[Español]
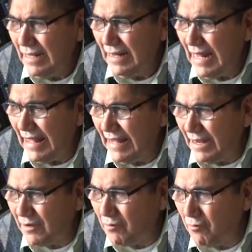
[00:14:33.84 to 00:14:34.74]
la
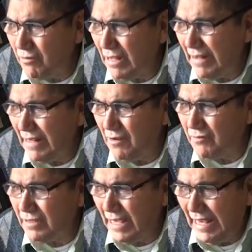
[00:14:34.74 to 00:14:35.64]
derrota de
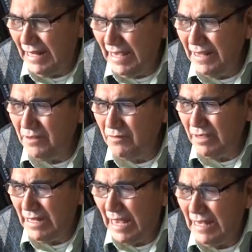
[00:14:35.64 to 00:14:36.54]
los helenos
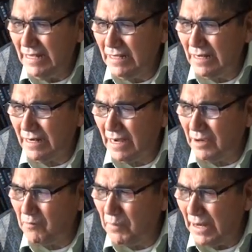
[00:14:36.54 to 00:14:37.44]
y la
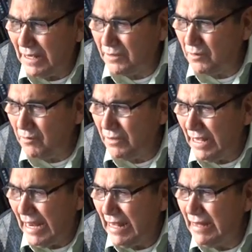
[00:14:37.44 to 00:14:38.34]
recuperación
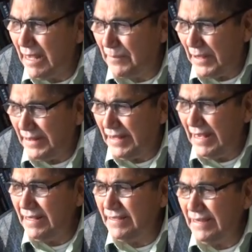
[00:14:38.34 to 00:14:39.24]
de la
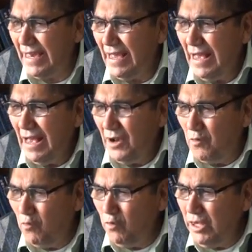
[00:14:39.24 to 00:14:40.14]
independencia
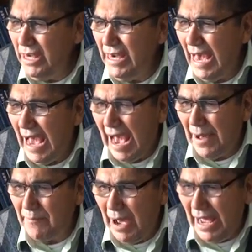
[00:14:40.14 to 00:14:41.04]
judía
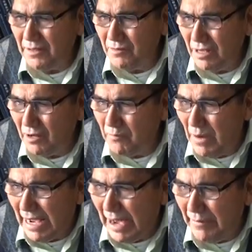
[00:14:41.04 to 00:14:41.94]
a manos de los
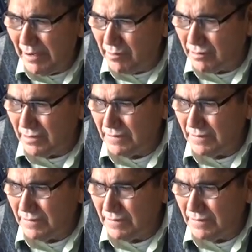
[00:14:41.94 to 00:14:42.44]
macabeos